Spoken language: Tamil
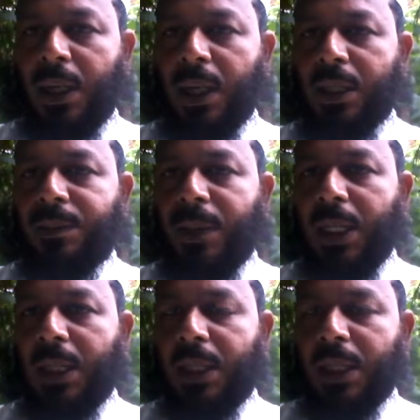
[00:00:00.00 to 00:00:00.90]

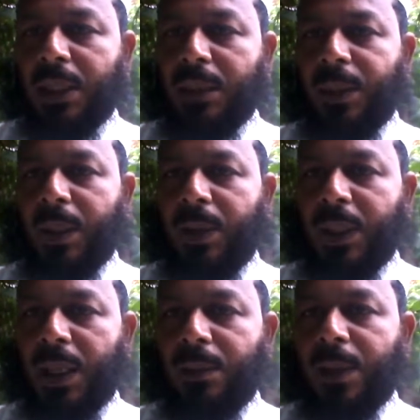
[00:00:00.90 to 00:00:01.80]
அக்மல் என்று பெயர்
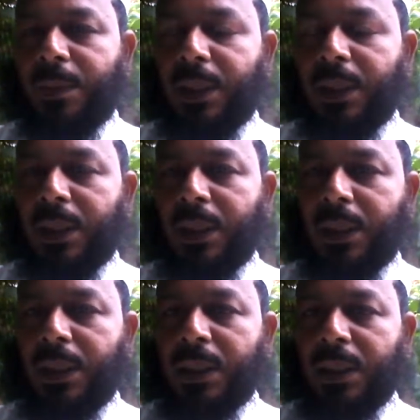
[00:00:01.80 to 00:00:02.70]
வைக்காமல் இருப்பது
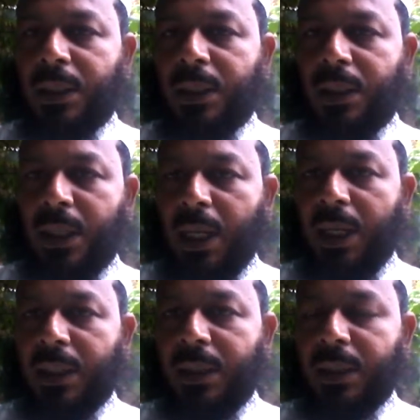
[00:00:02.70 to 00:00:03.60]

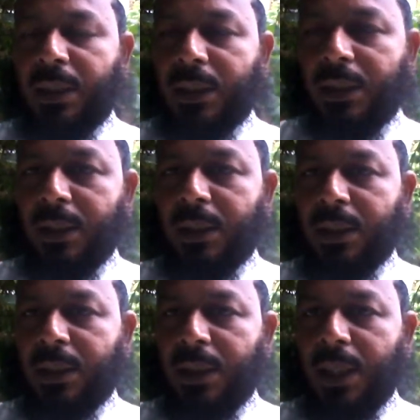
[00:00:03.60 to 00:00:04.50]
நல்லது
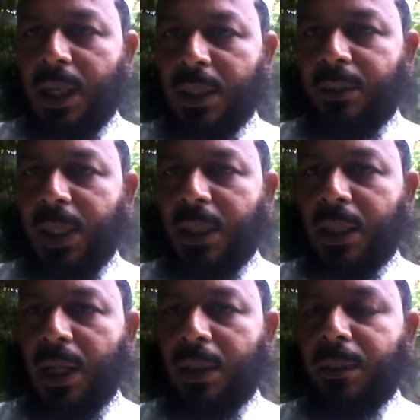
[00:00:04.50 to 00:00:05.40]
அக்மல்
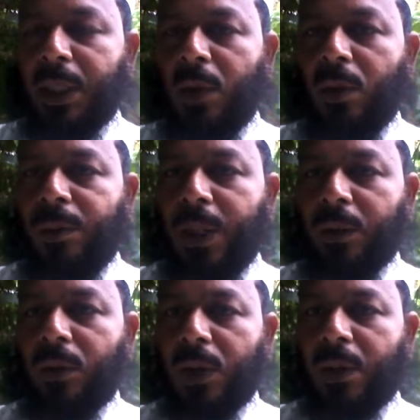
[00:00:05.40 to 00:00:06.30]
என்றால் மிகவும்
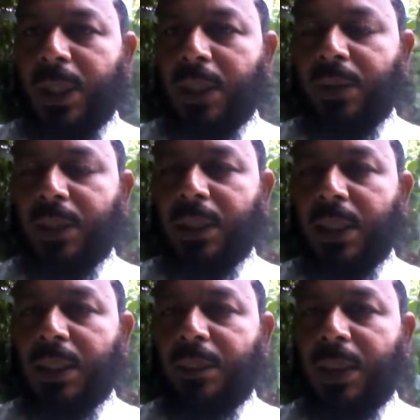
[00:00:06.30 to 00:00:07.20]
பரிபூர்ணமானவன்
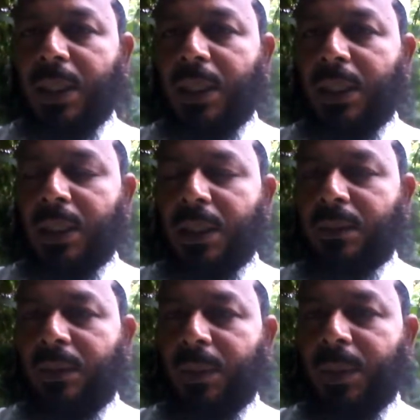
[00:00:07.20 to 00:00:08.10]
அந்த பெயரை
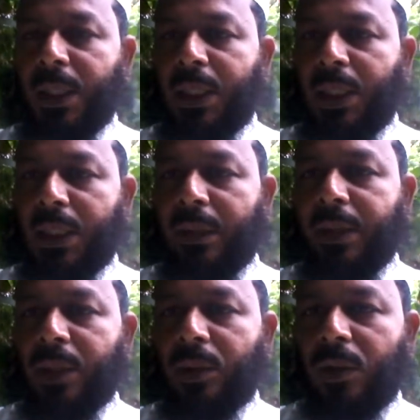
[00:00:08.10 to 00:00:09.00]
வைப்பதை நீங்கள்
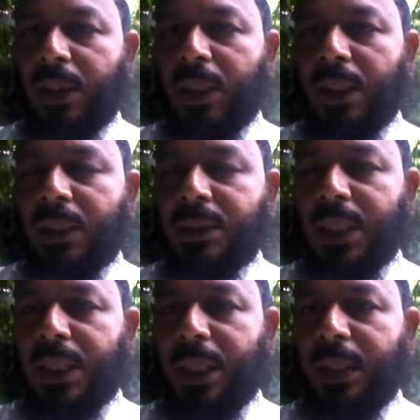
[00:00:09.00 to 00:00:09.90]
தவிர்ந்து கொள்ளுங்கள்
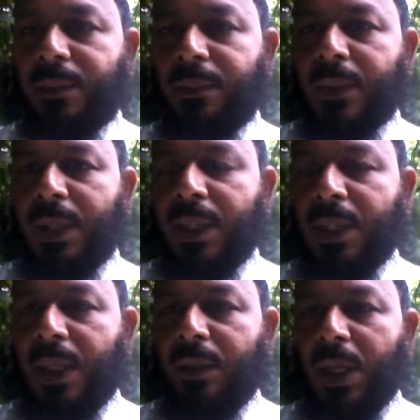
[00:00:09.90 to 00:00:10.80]
சில நேரம்
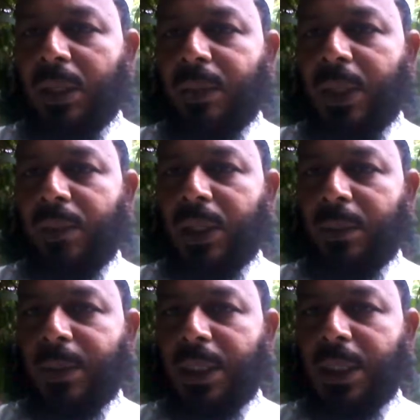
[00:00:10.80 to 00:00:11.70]
அவ்வாறு பெயர்
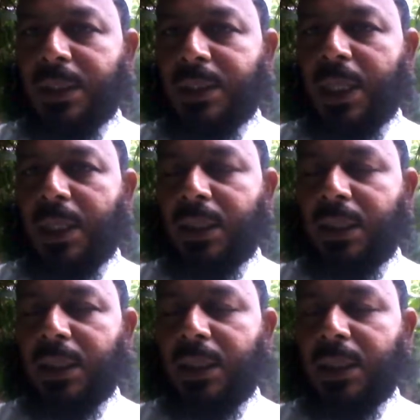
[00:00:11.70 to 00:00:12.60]
வைக்கப்பட்ட சிலருக்கு